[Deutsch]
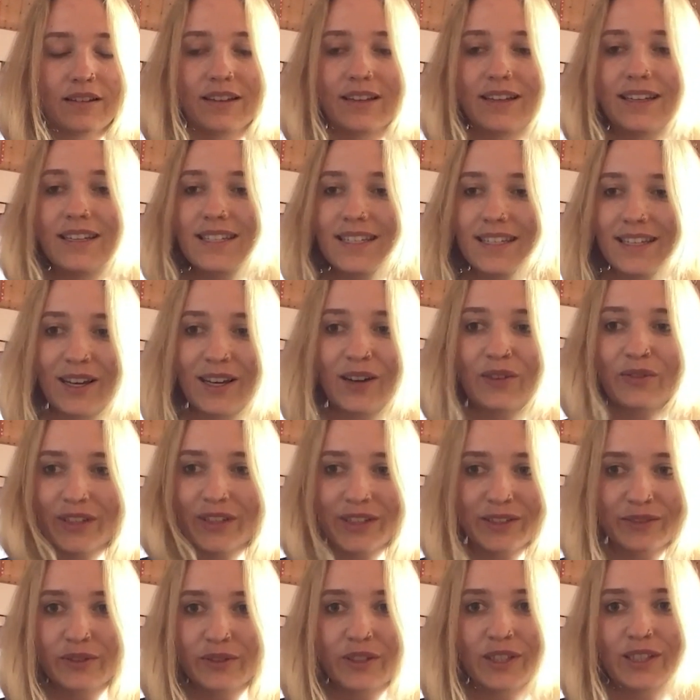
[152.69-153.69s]
ich sehe auf
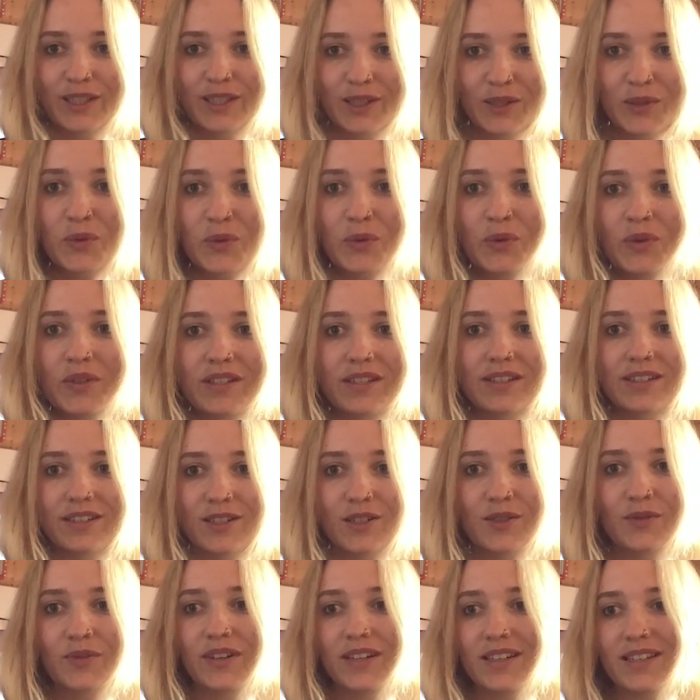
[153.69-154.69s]
jeden Fall, da tut
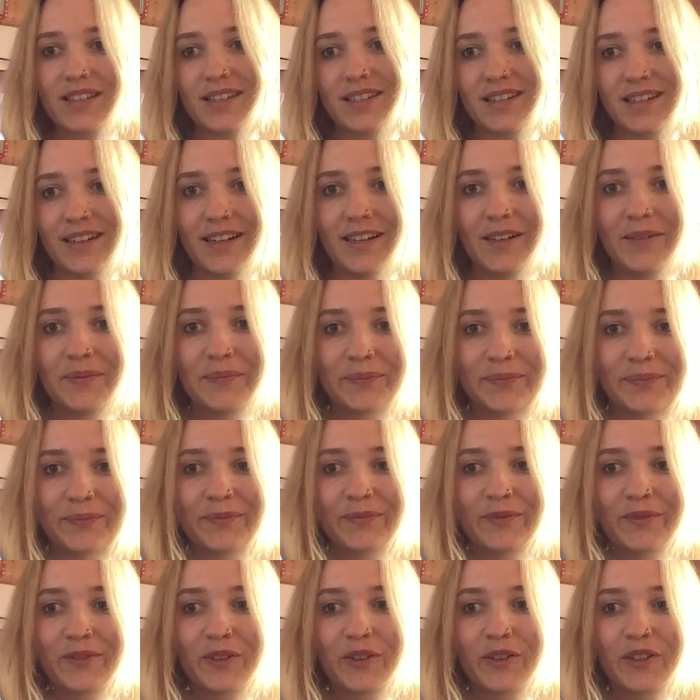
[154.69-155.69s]
sich was, ja.
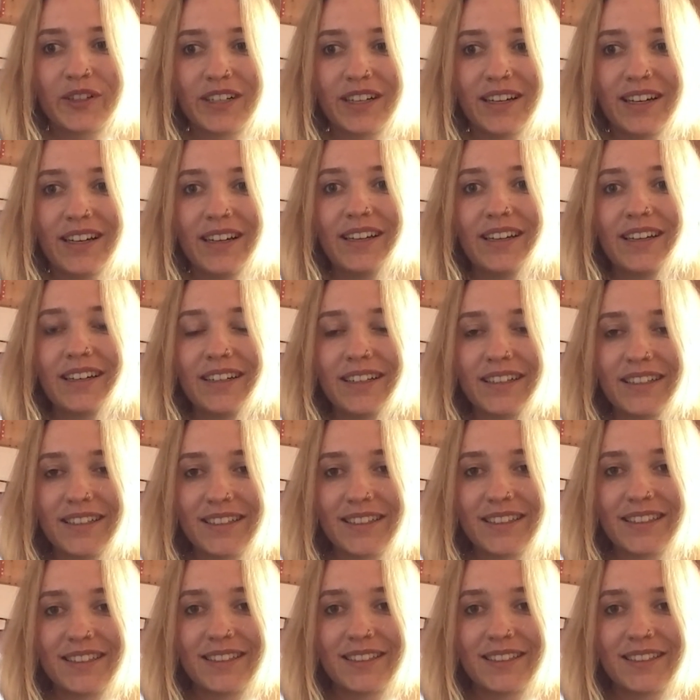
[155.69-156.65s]
Von daher.